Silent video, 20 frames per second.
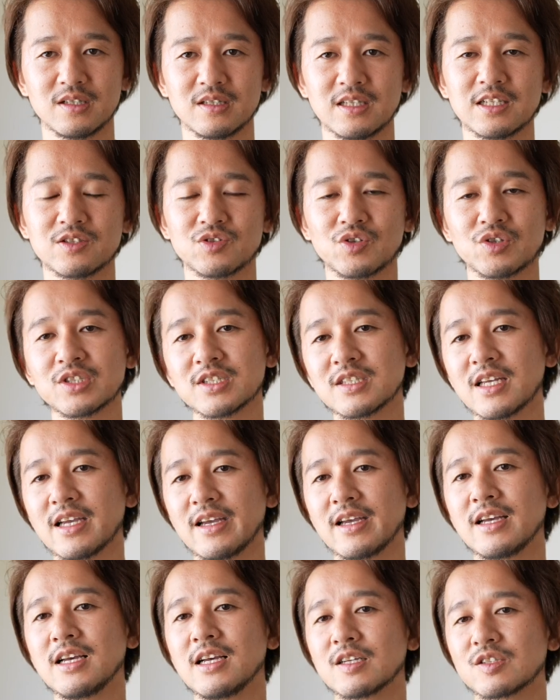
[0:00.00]
でそし
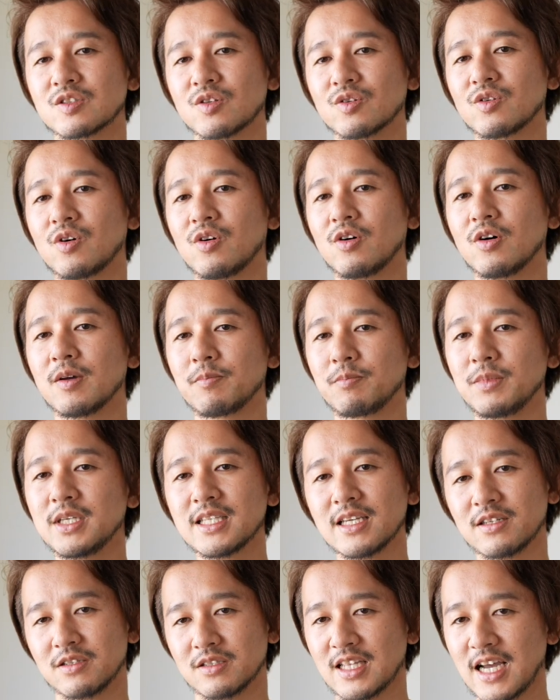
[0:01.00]
てその見
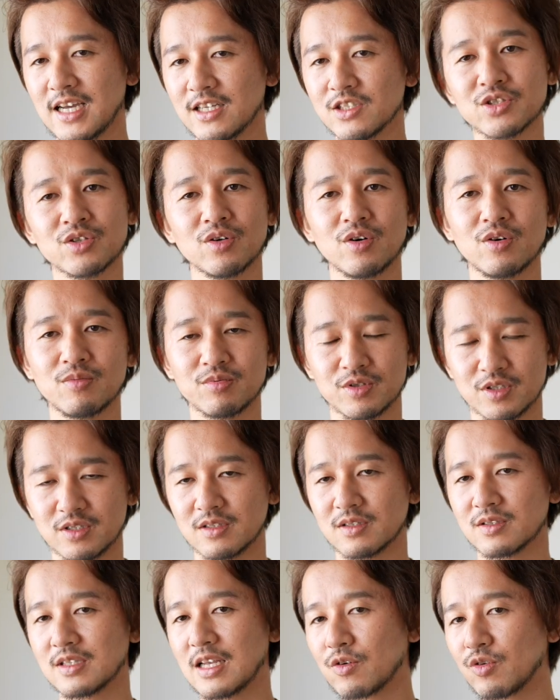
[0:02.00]
てる対象
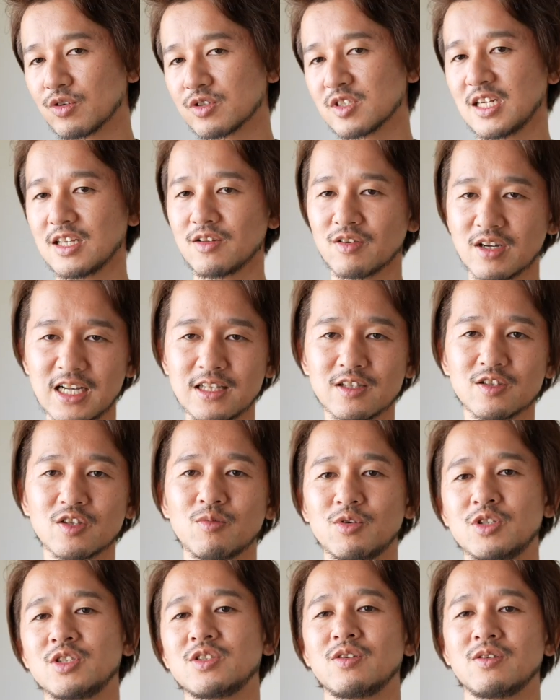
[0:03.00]
物でこちらのカット
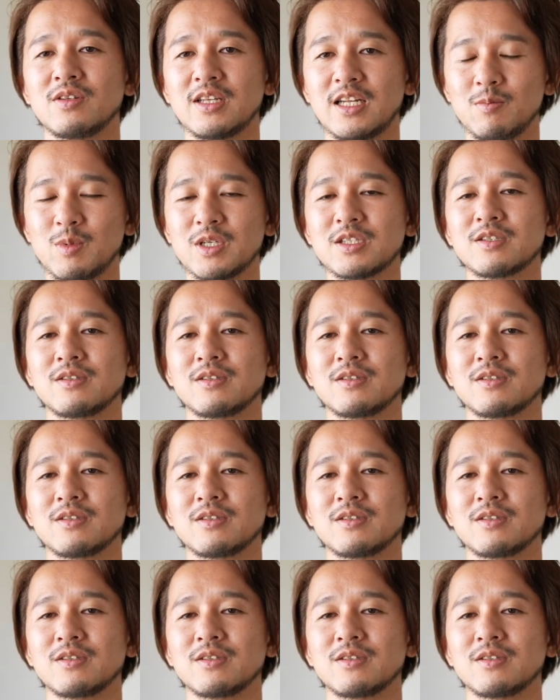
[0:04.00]
も必要になりま